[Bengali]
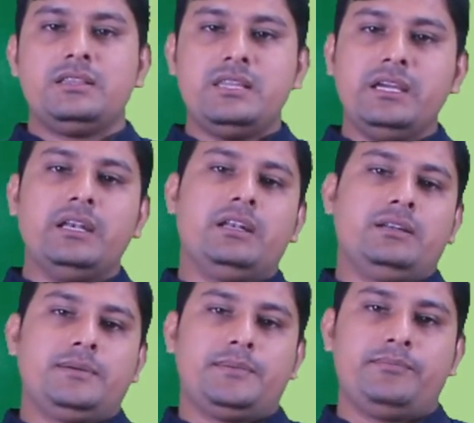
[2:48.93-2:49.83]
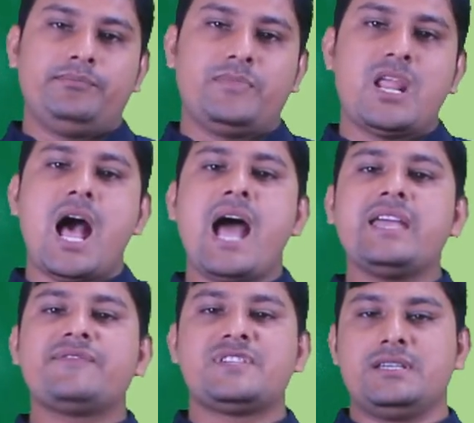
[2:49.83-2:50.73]
তিন
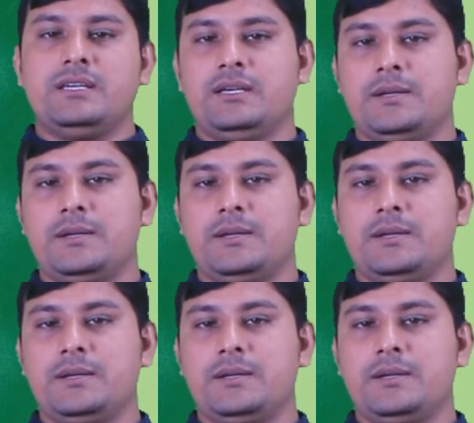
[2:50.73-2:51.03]
আইএফসি